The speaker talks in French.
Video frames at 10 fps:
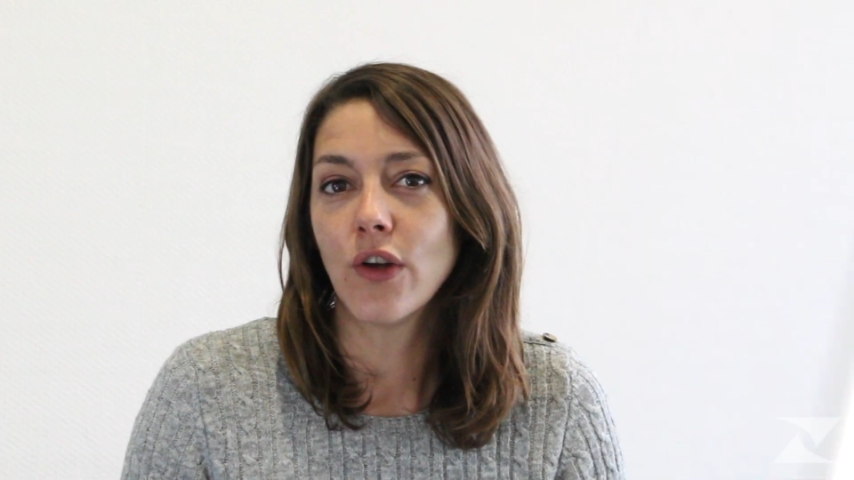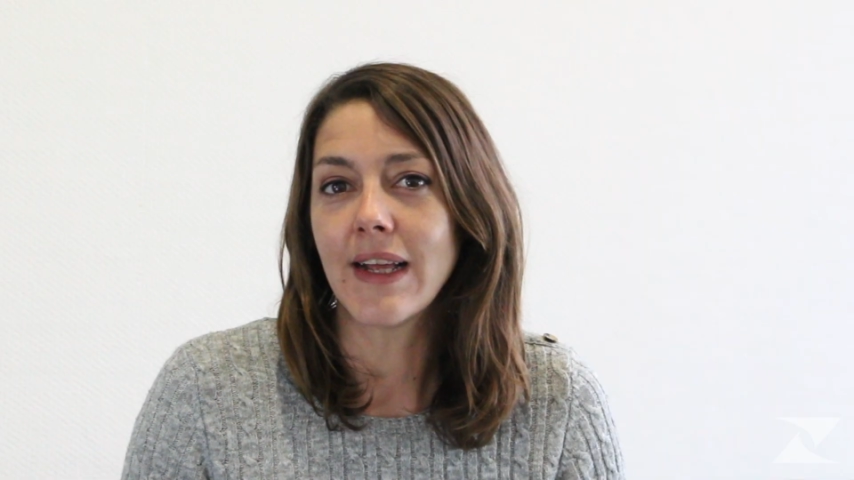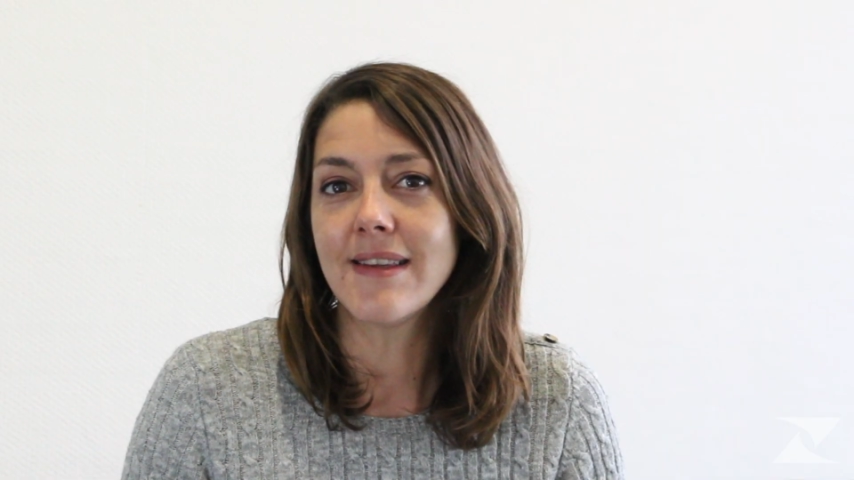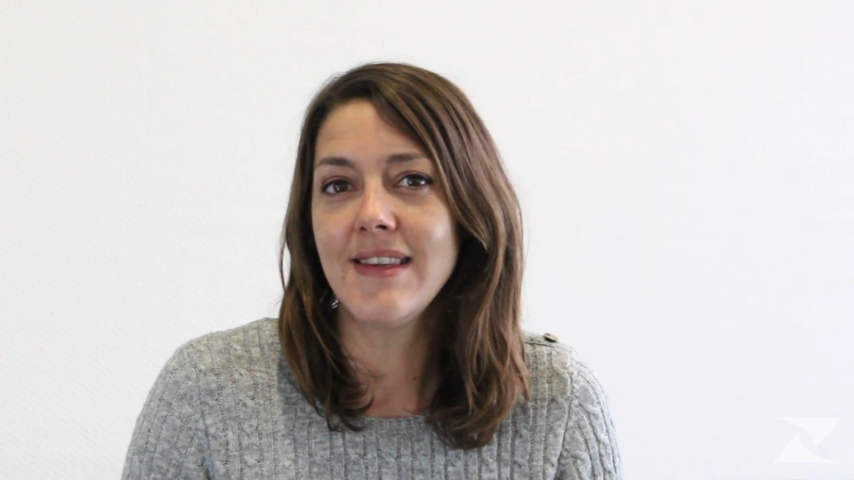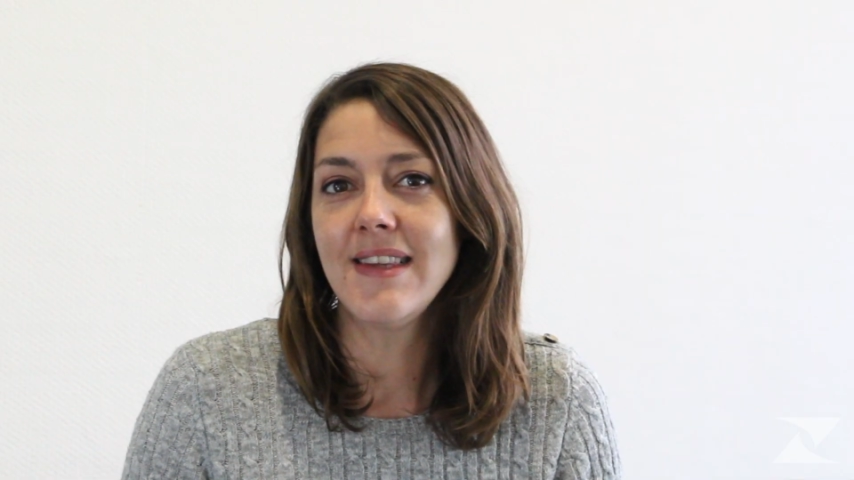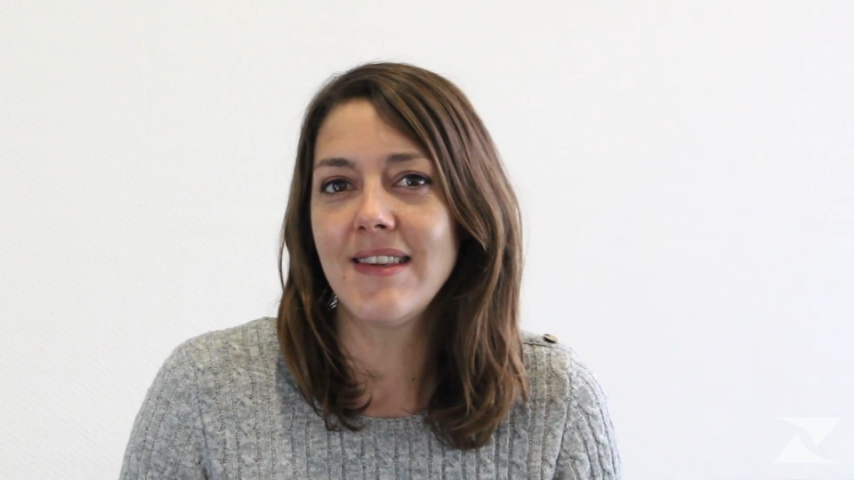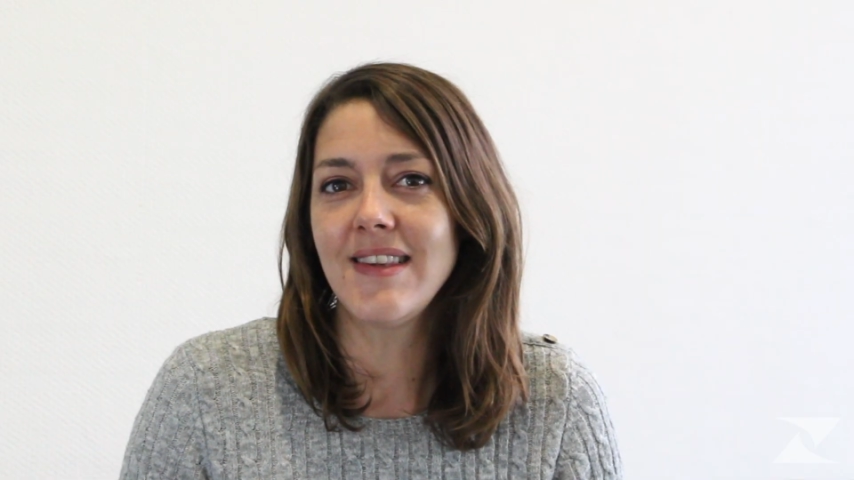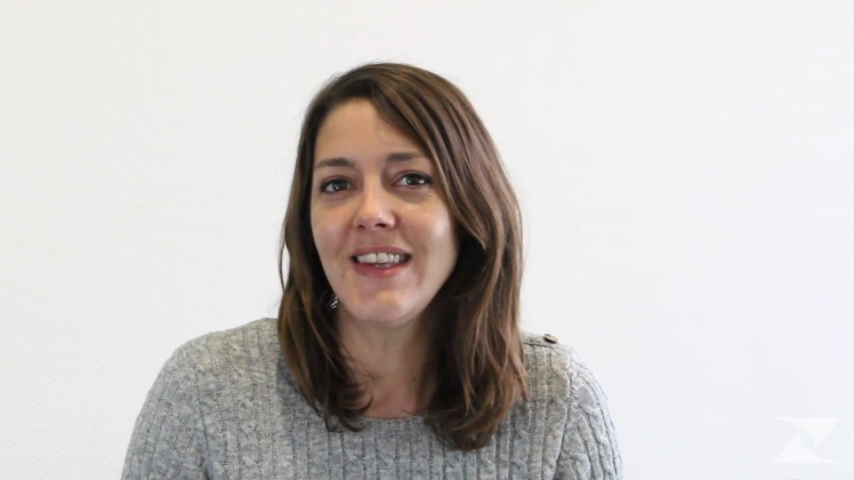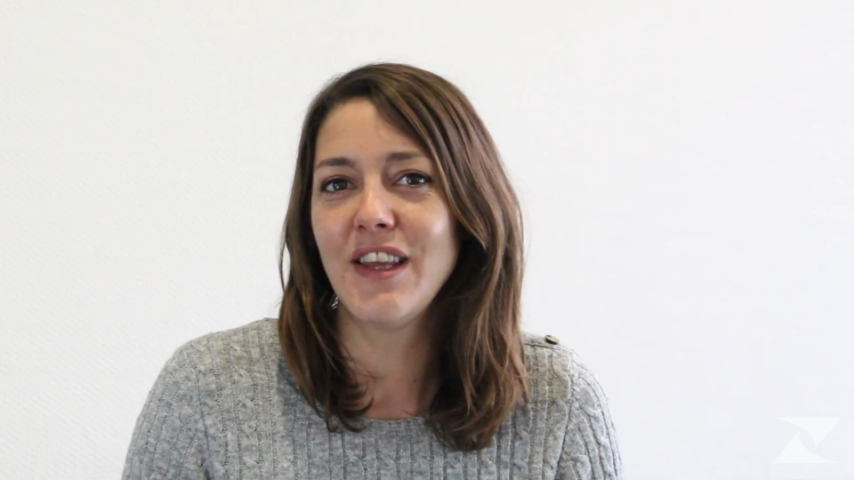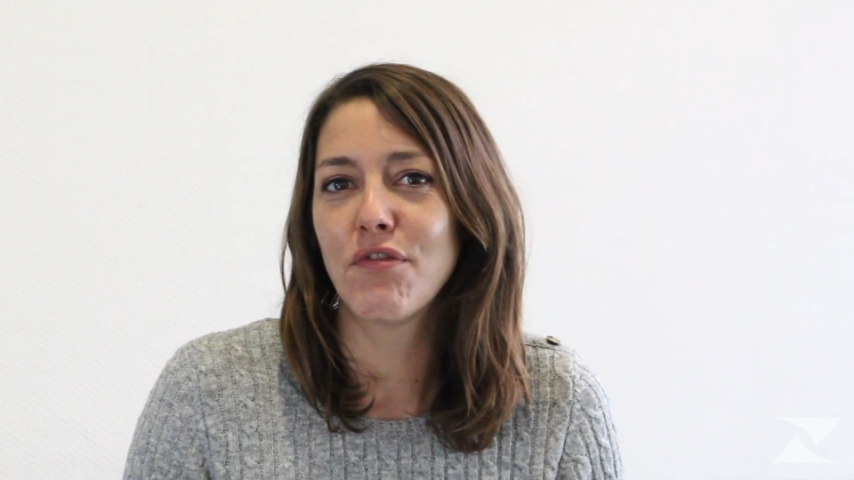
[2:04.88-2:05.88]
En Asie,
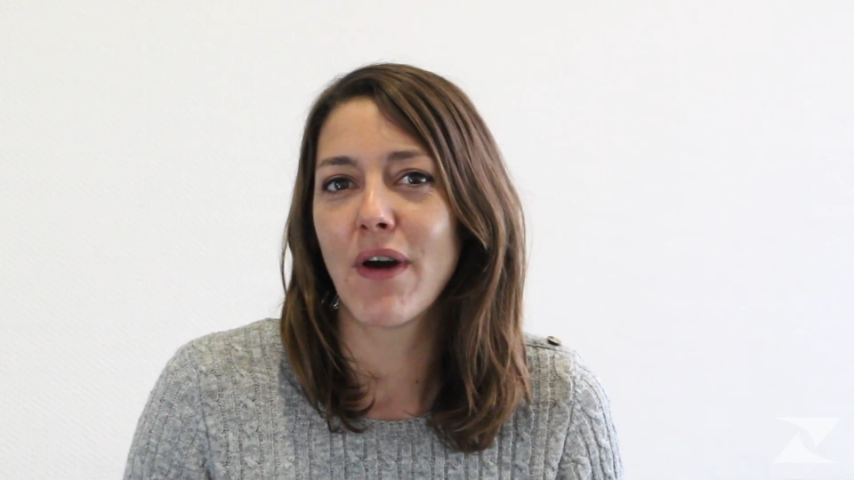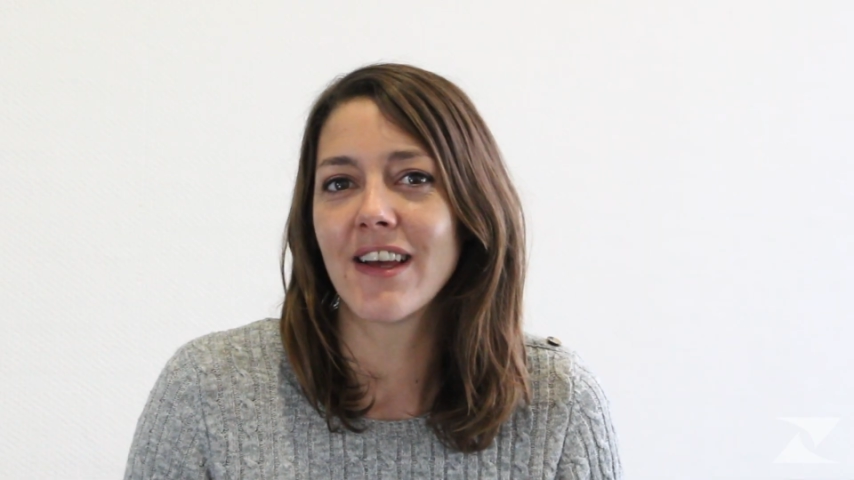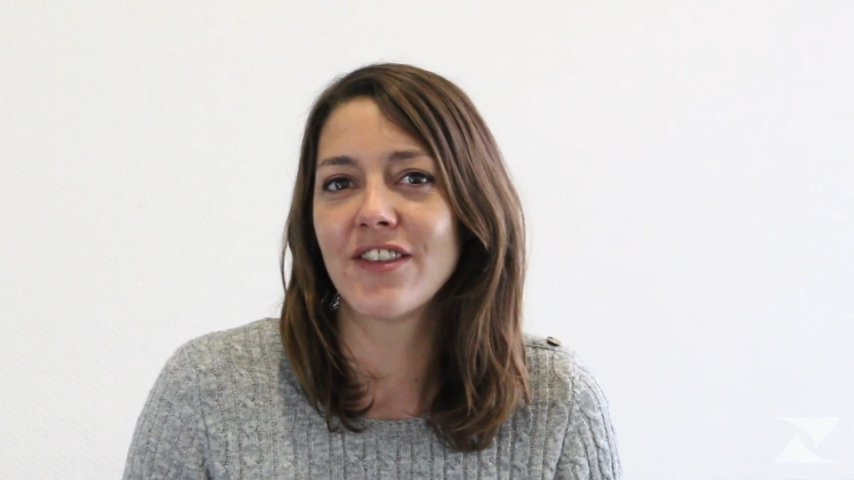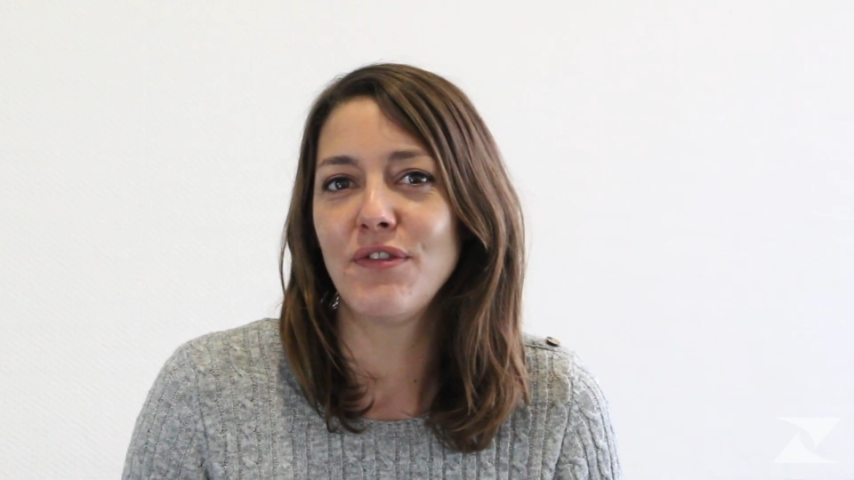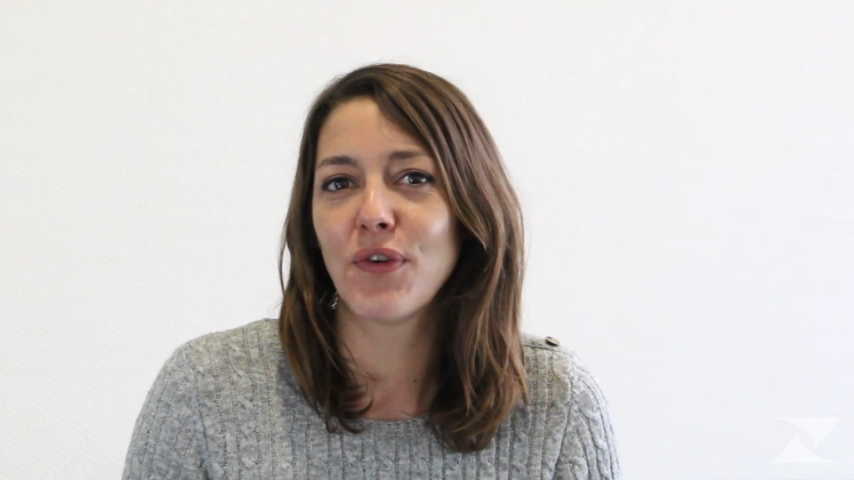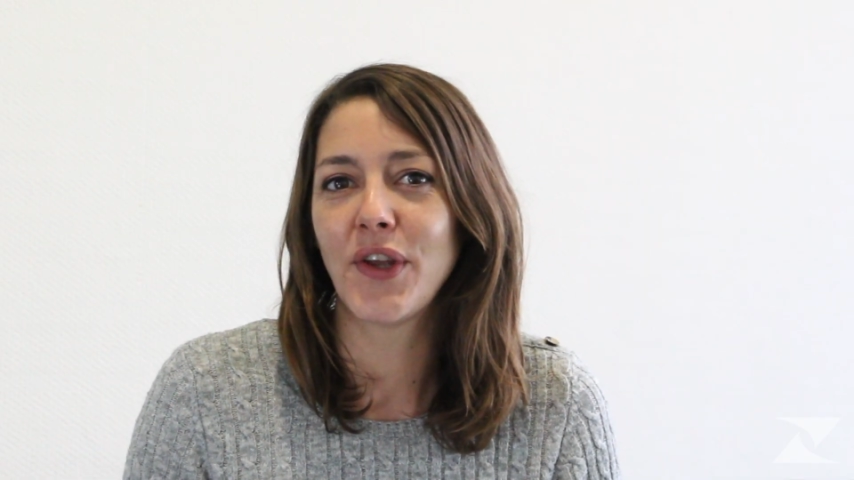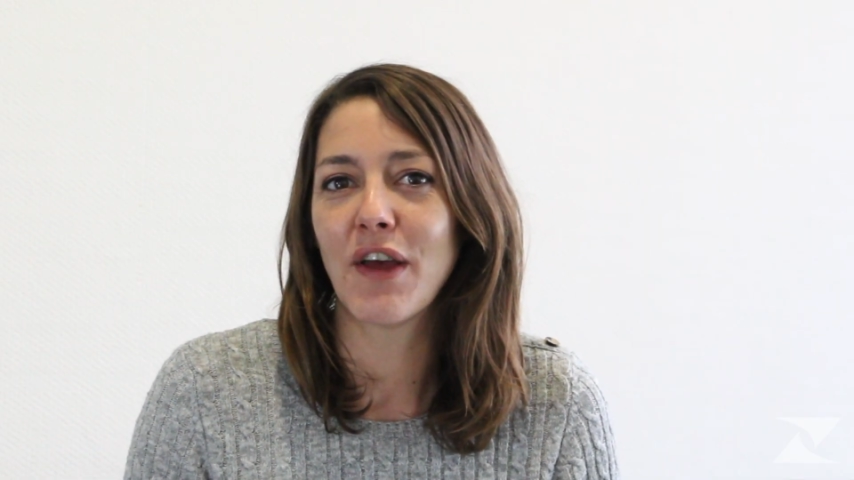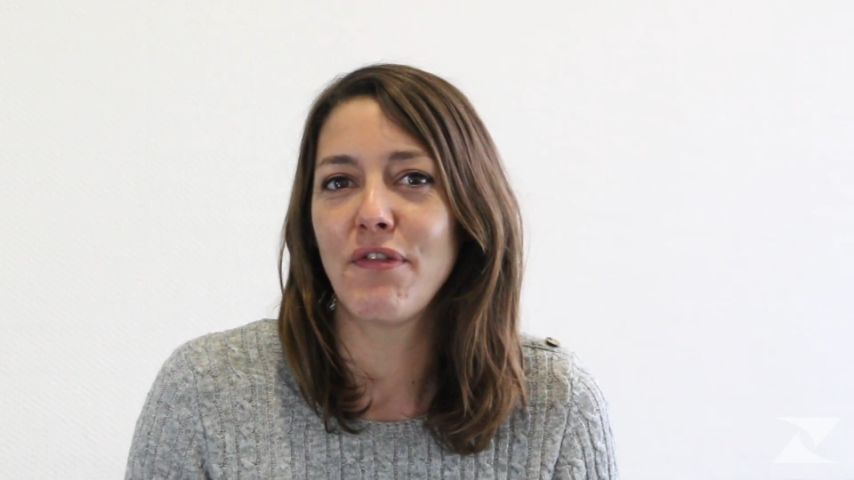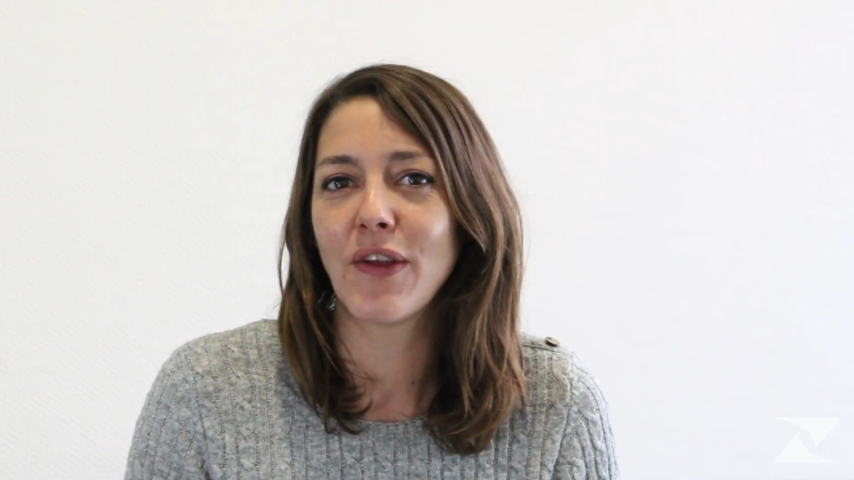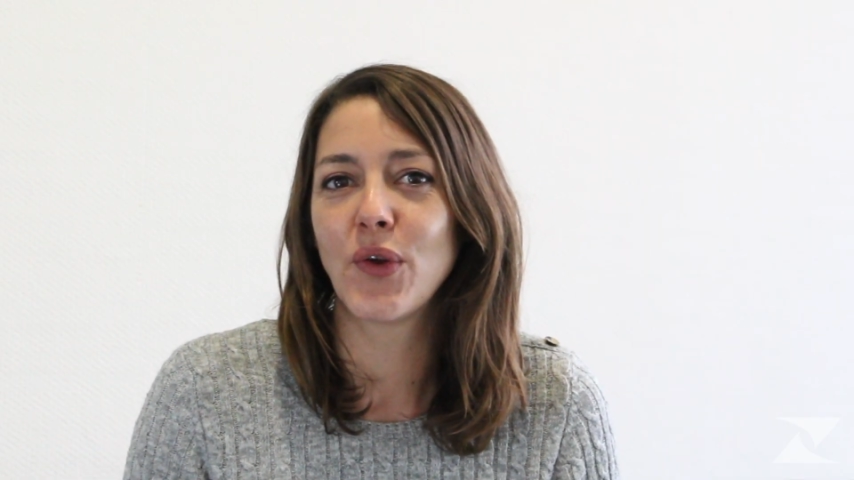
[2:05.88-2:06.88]
SI dévoile un chiffre d'affaires